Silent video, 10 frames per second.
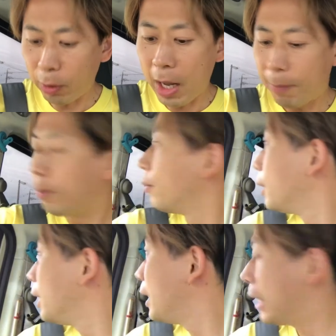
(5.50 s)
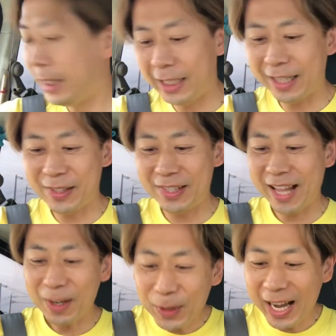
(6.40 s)
日7月
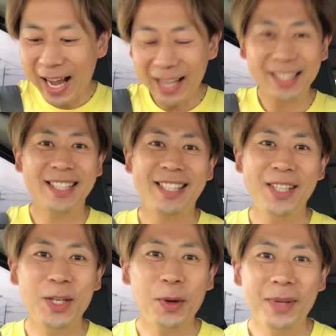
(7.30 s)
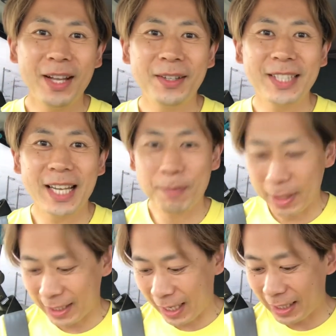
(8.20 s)
7日水曜日でござい
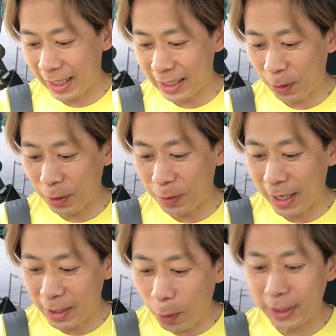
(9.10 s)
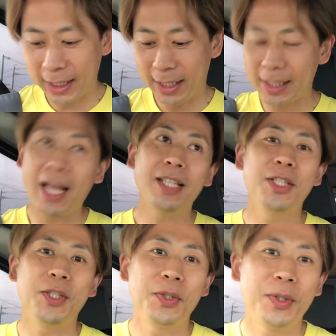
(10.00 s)
ます現在時刻は4時
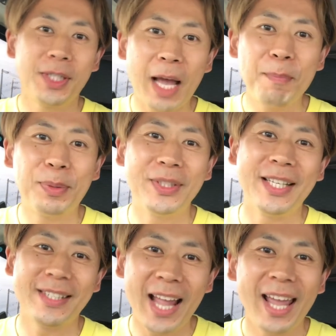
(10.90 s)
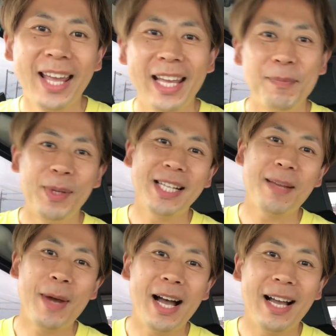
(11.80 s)
33分ですね皆
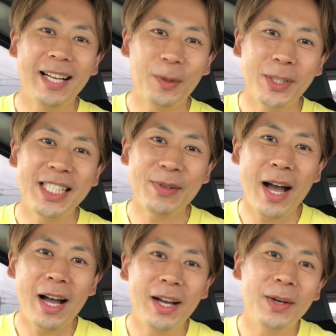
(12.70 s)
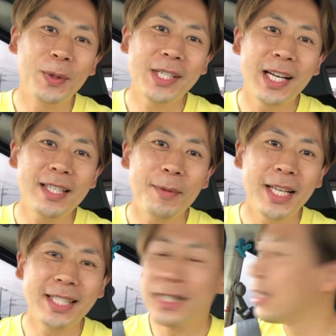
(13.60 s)
様こんにちはお疲れ様
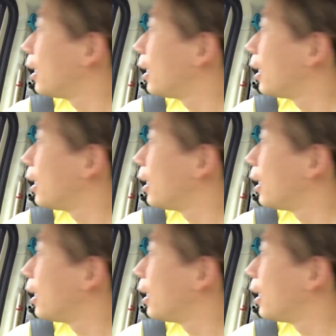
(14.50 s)
です